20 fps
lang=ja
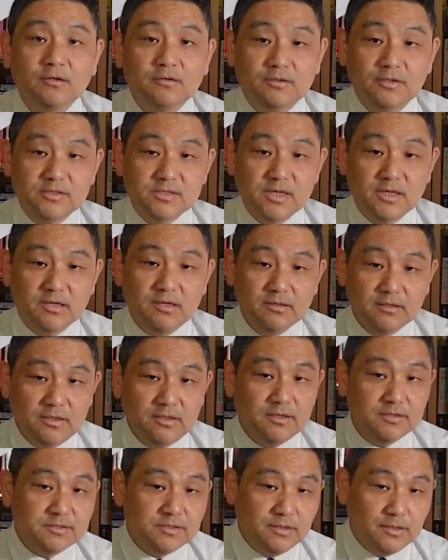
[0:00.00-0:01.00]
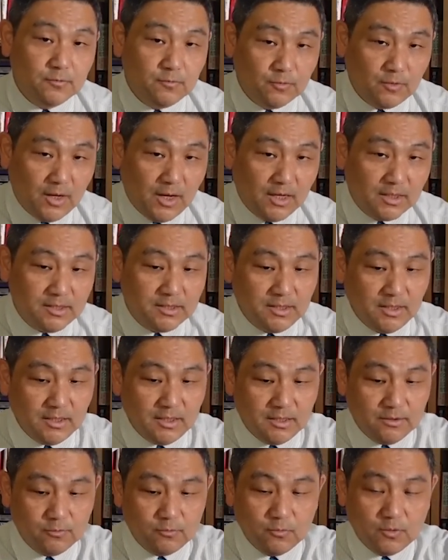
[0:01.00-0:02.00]
で、さらにですね、この空き
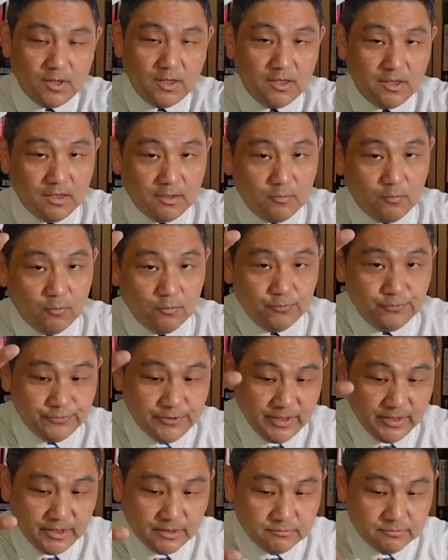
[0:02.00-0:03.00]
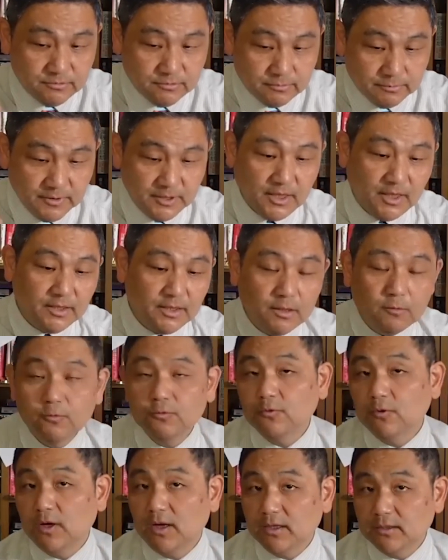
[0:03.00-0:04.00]
テナントがこう増えてくるみたいなこ
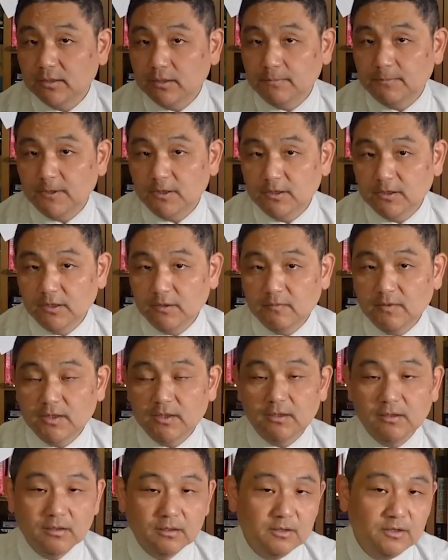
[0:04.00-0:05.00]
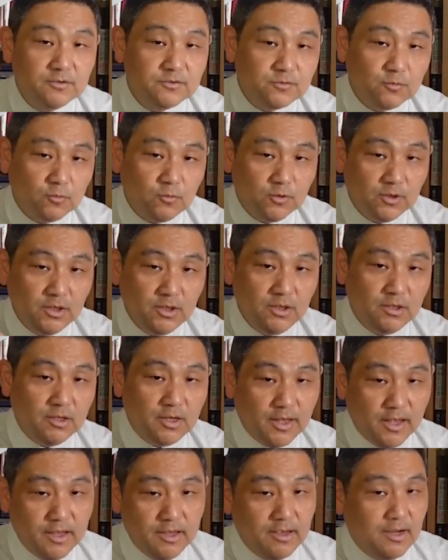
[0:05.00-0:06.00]
とがあった場合には、そこ
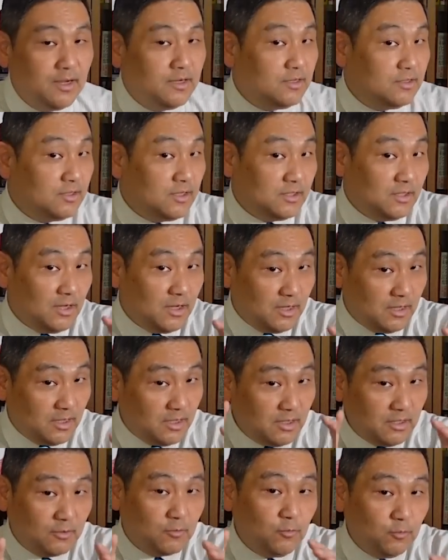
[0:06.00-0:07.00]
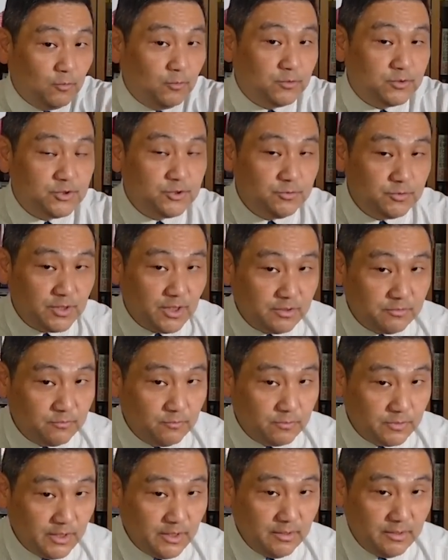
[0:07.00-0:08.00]
に、新たなこの集
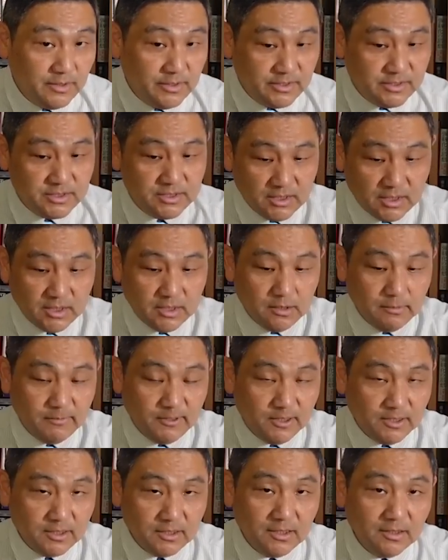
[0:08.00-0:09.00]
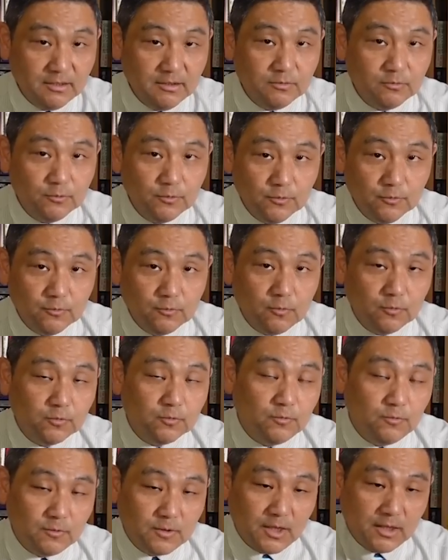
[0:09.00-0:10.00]
客をね、しなければいけないというこ
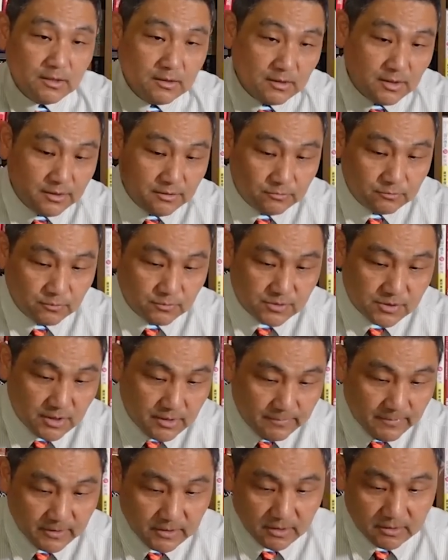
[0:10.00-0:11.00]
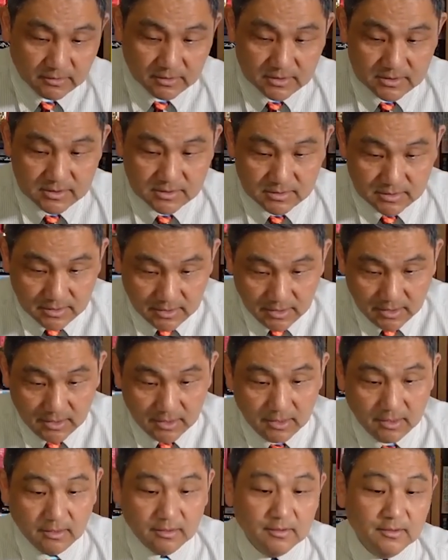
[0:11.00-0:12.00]
とを考えるとすればなんです
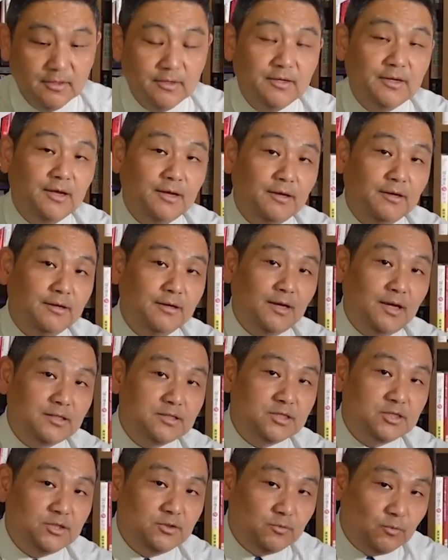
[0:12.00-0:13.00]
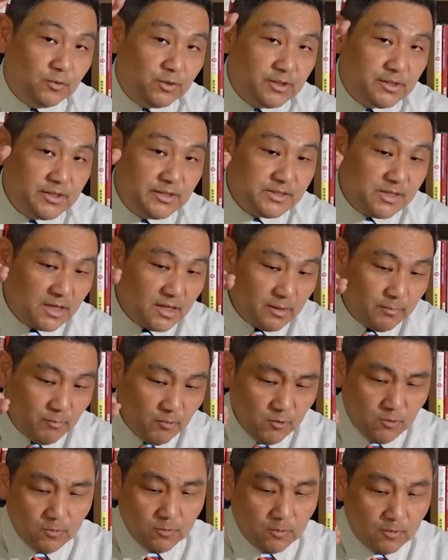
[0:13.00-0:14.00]
が、家賃の引き下げ
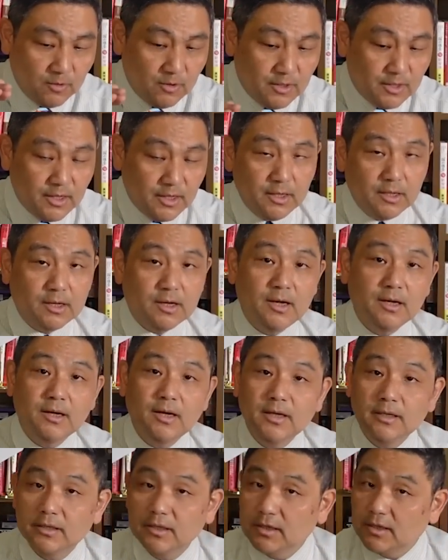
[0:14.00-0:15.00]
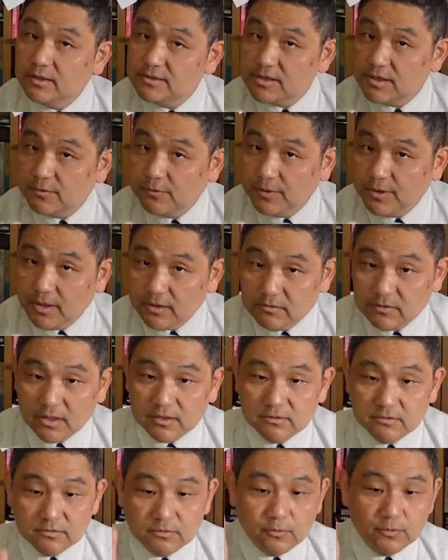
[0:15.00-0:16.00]
も、考えていかざるを得なくな
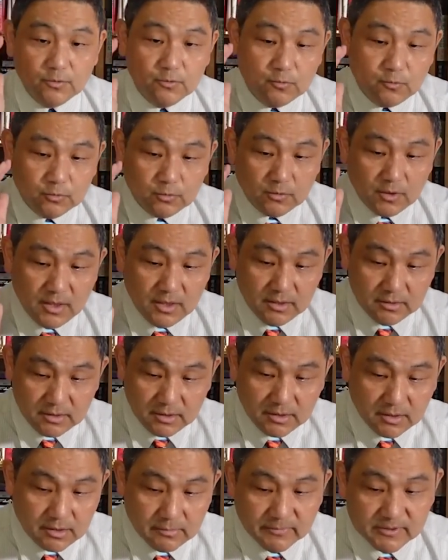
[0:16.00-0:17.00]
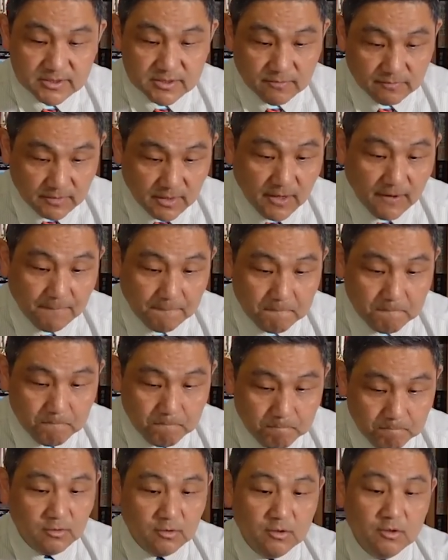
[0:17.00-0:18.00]
るということが出てきますよね。
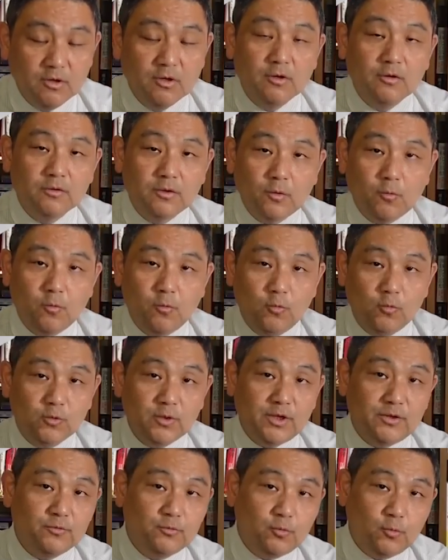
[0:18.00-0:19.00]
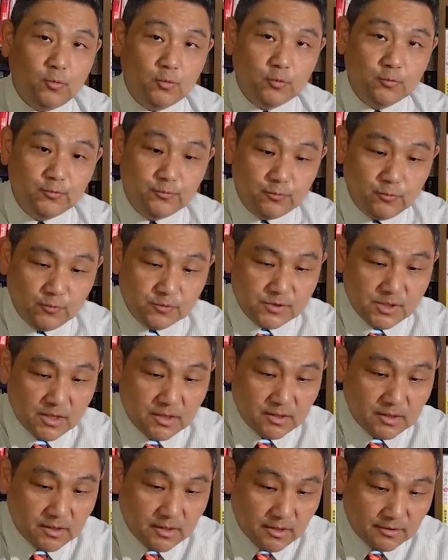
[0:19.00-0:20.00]
で、こうなるとこの不動
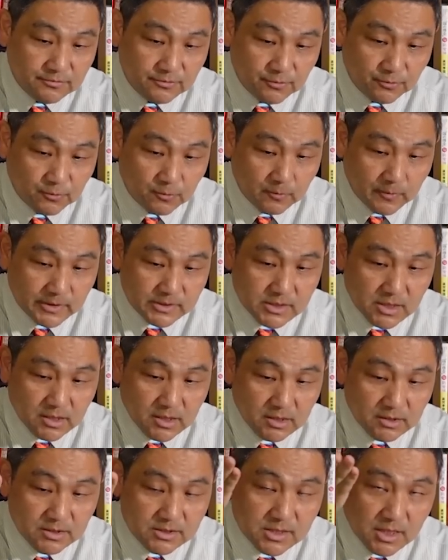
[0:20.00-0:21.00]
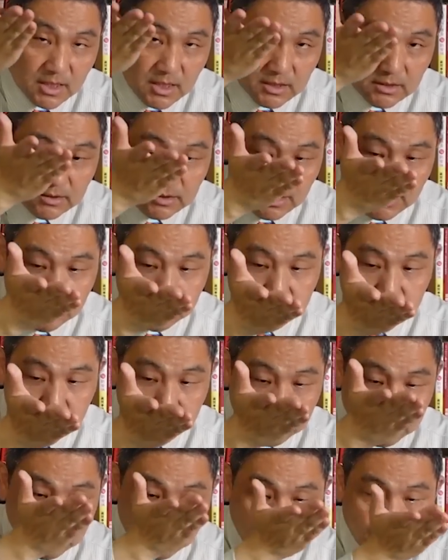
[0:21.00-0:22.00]
産価格というのはさらに下がってい
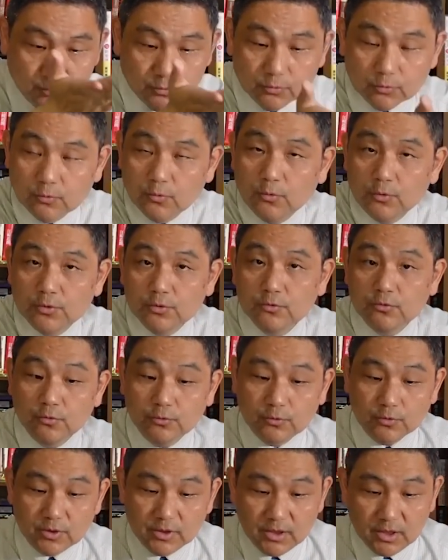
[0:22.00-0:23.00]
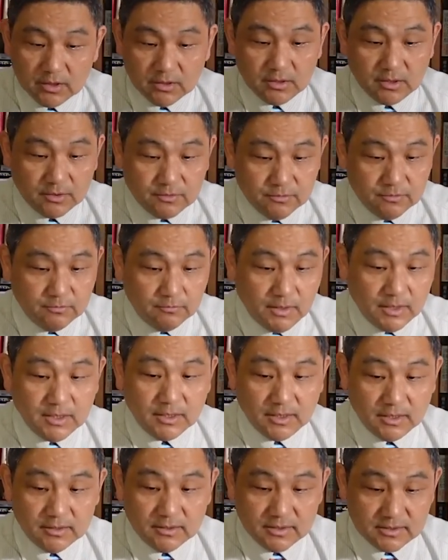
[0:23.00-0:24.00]
くという、こういうことになってくるわ
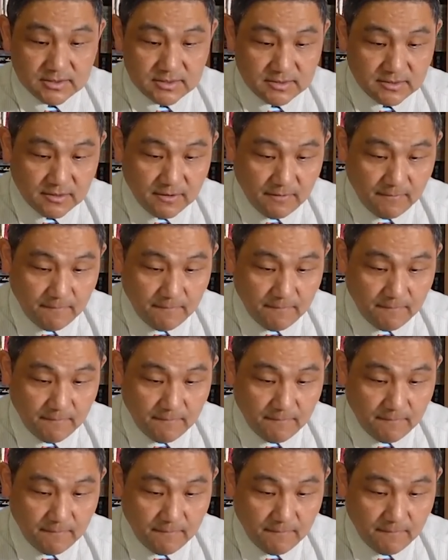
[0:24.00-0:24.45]
けなんです。